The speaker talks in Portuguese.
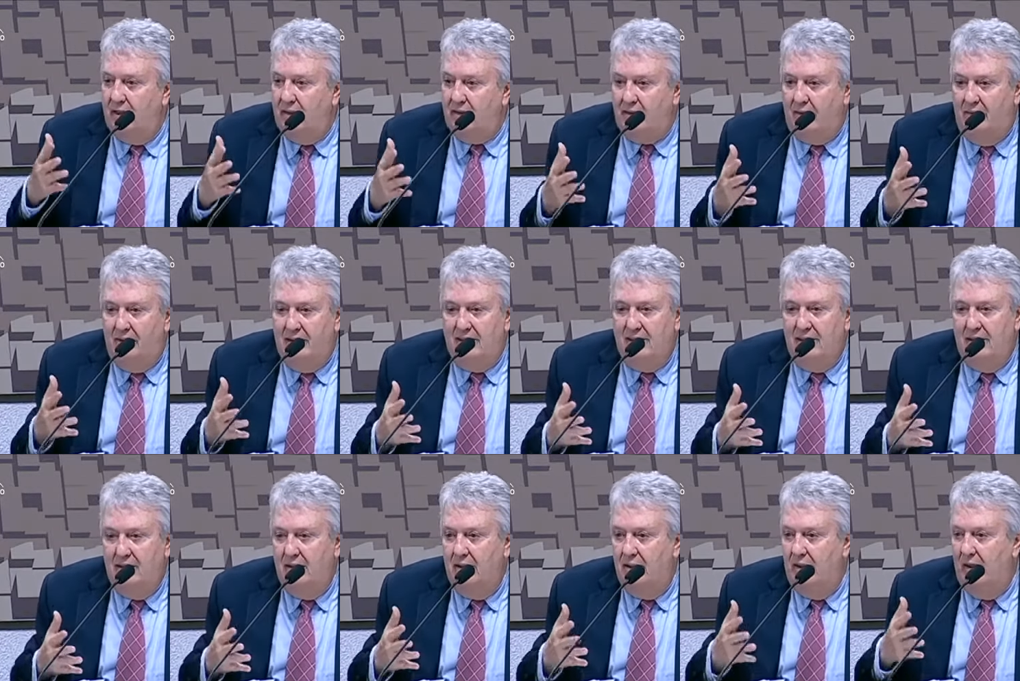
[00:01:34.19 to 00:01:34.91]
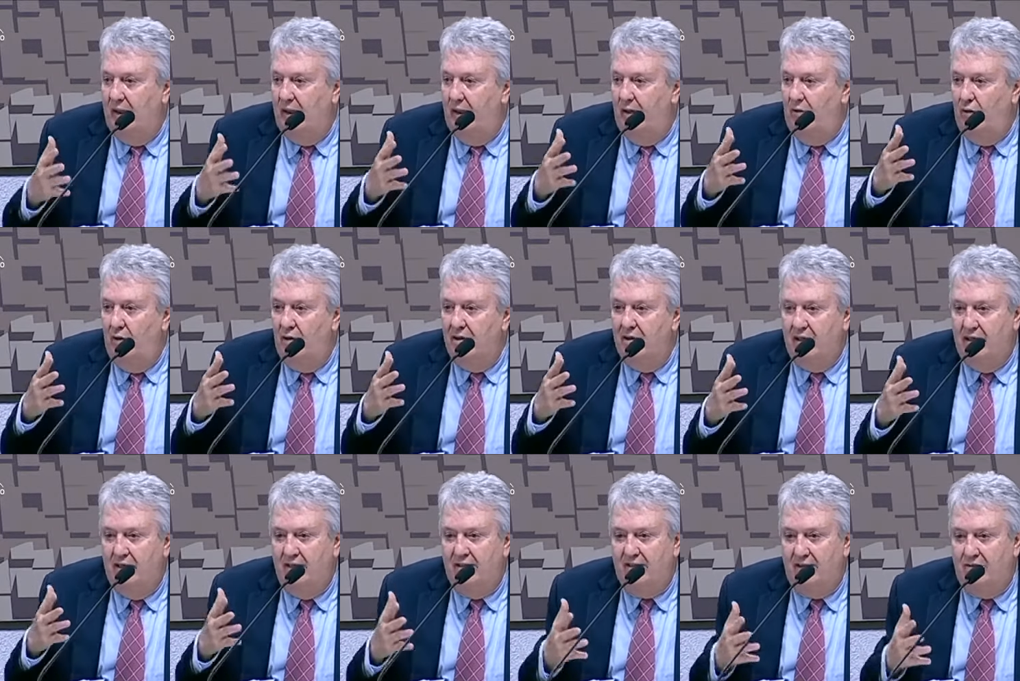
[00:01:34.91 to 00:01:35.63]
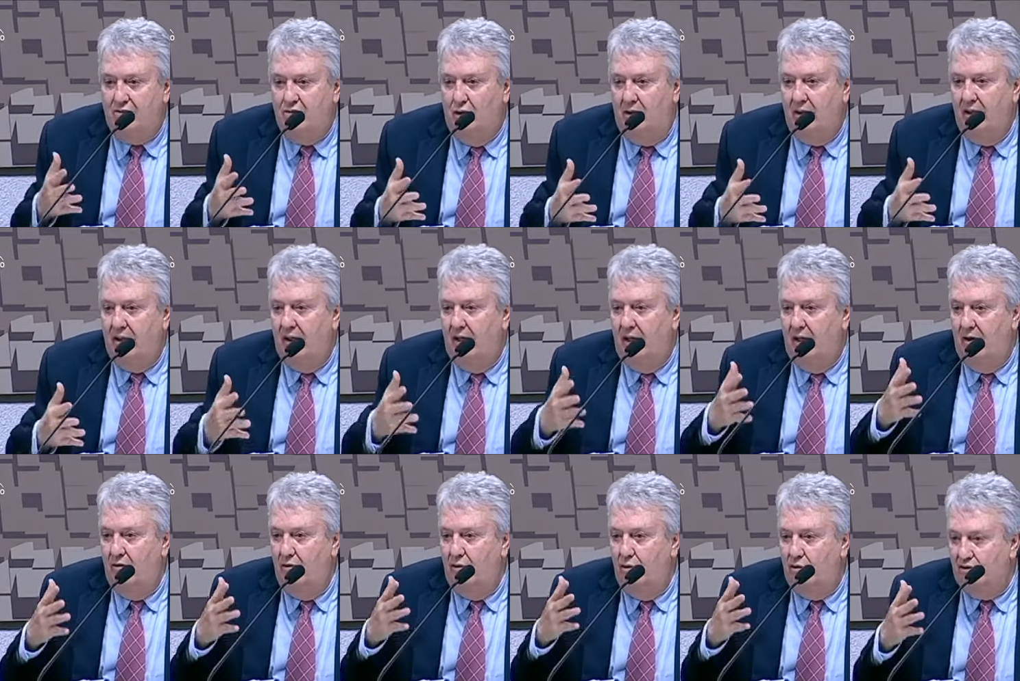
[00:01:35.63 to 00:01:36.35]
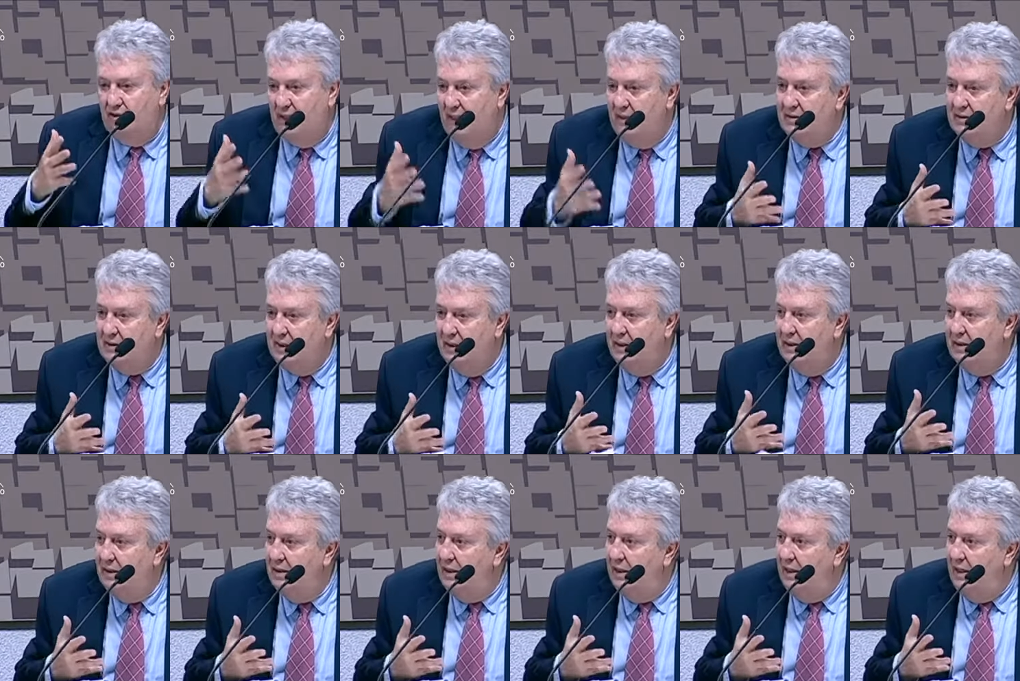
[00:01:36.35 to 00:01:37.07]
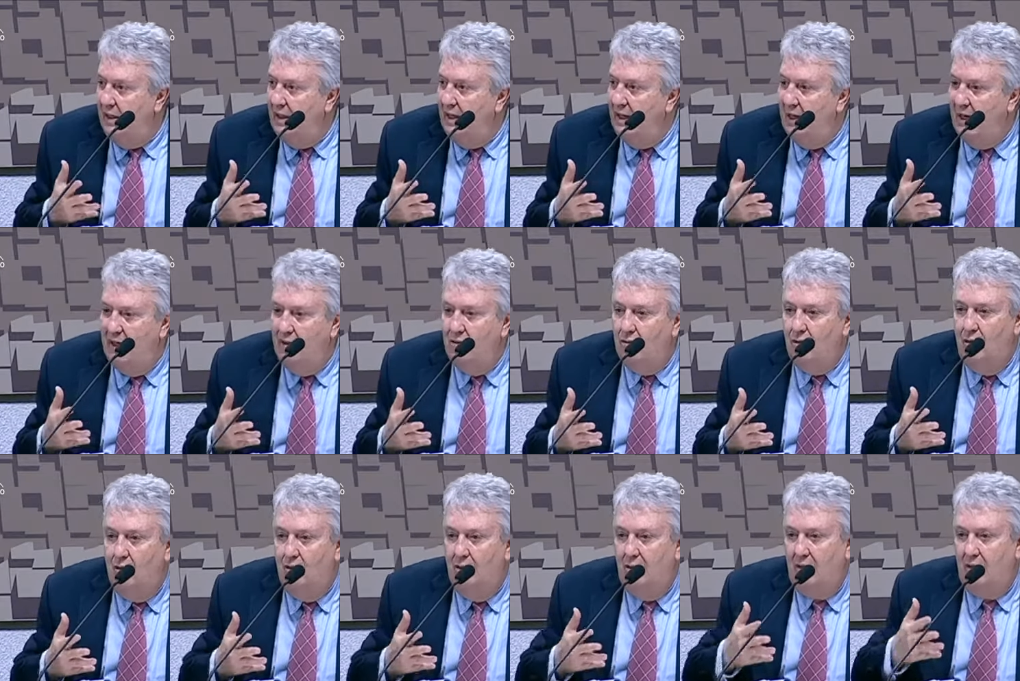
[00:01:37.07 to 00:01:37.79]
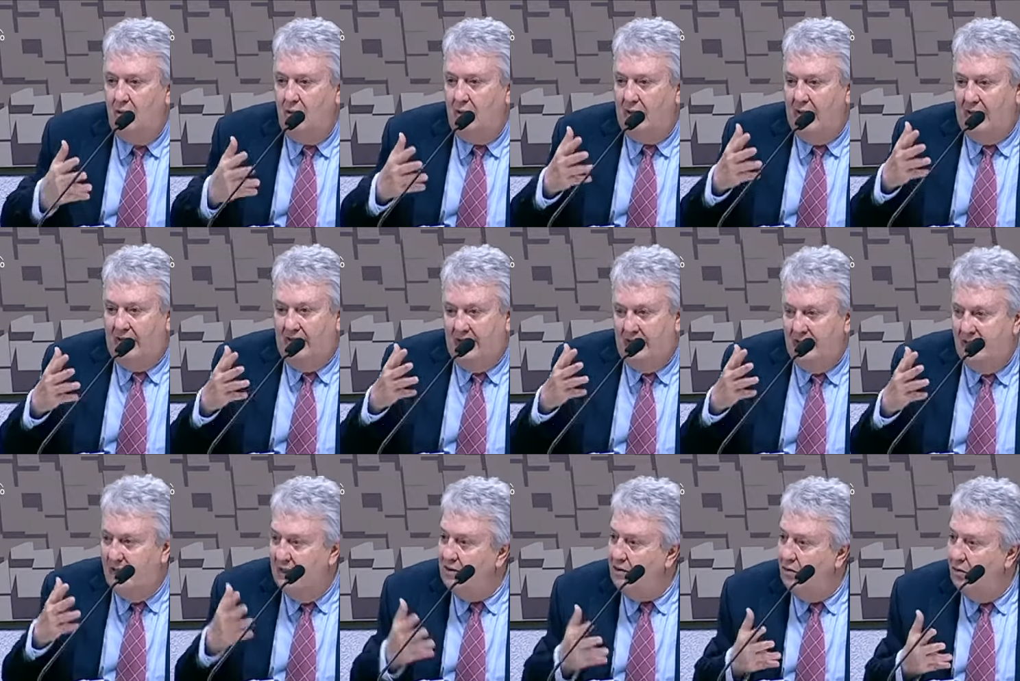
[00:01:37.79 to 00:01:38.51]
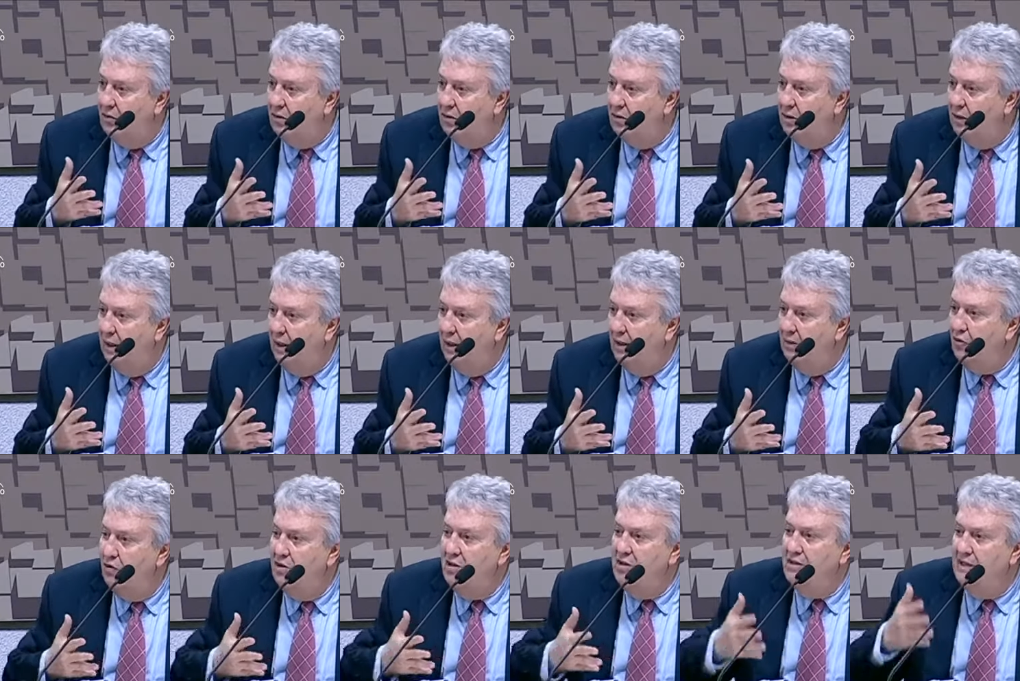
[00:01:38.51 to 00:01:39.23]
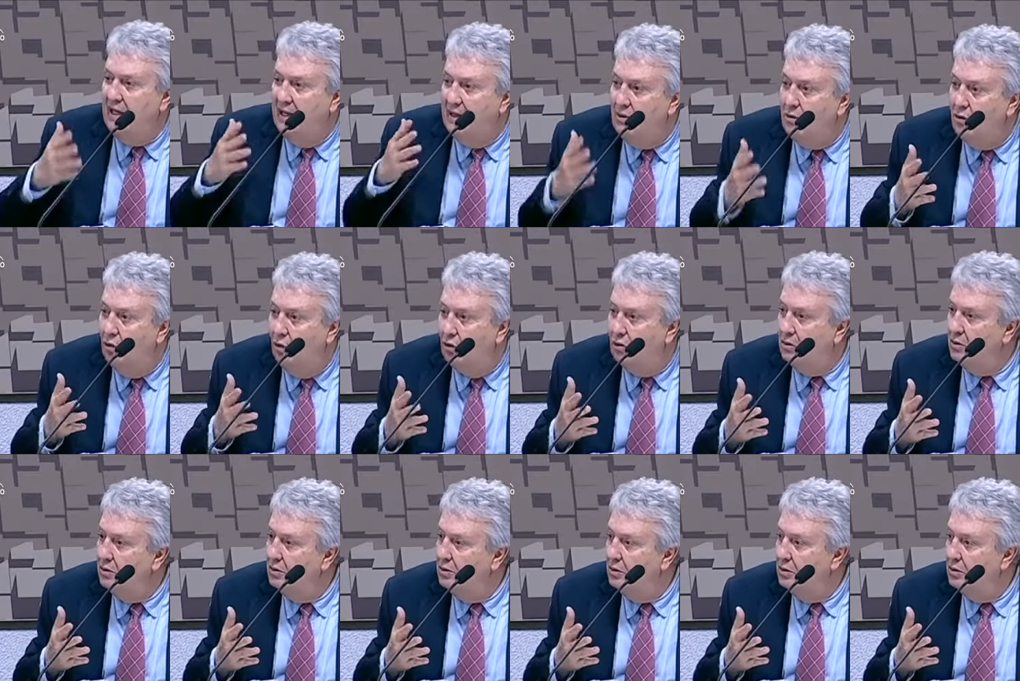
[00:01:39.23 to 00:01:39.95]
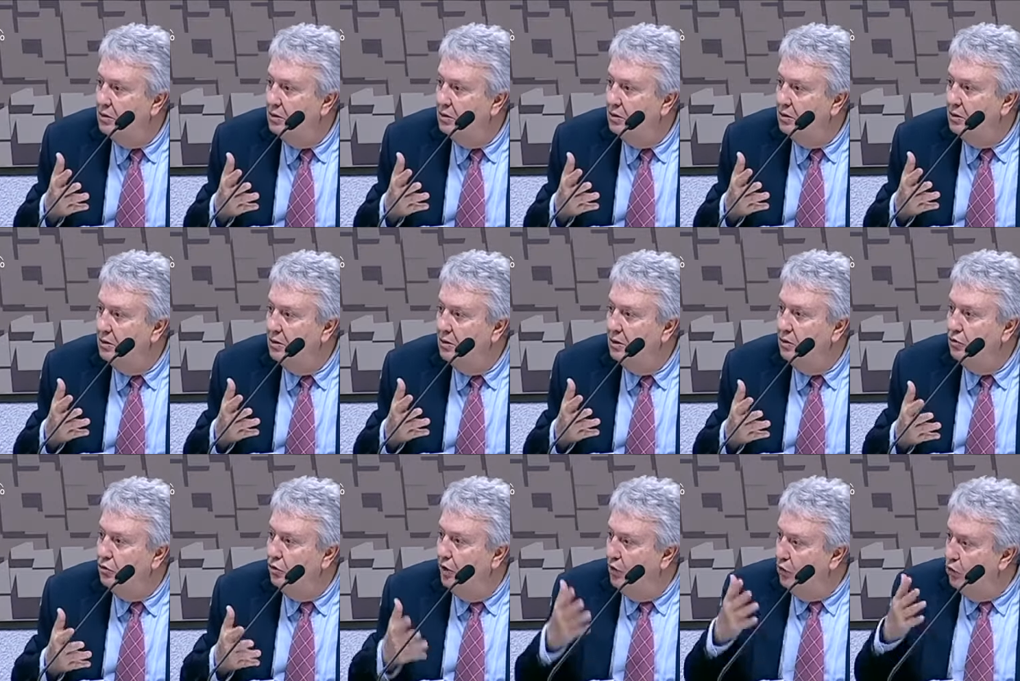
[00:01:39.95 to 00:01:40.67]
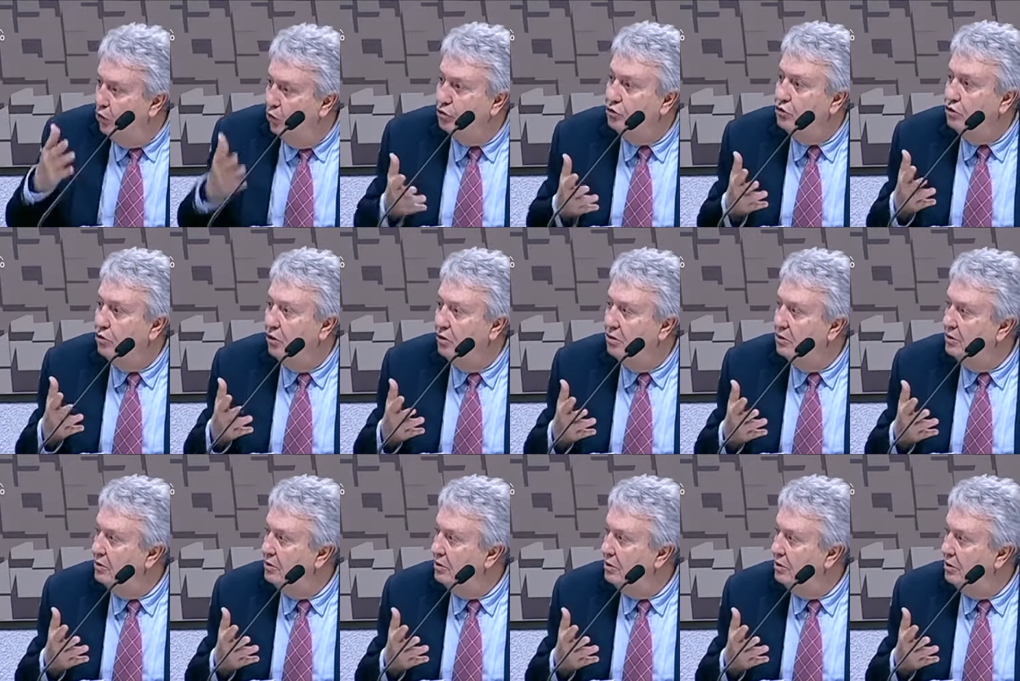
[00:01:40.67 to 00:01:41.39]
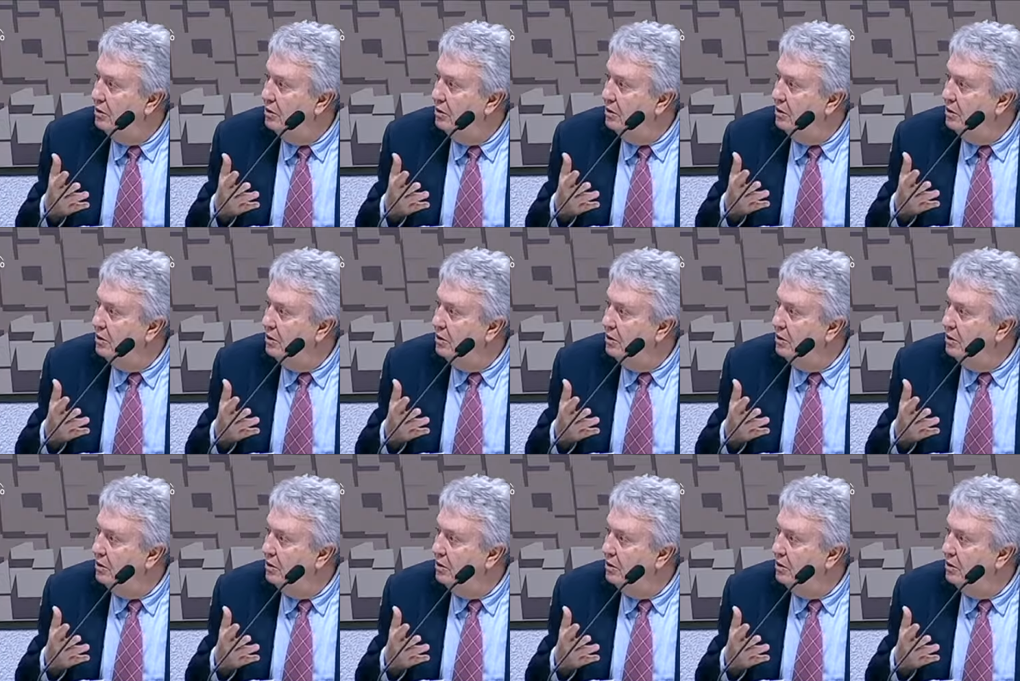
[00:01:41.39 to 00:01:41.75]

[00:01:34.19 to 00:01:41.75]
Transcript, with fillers: e as normas que estabelecem as indenizações dos inocentes é algo de canalhas, é algo indigno. Não é justo.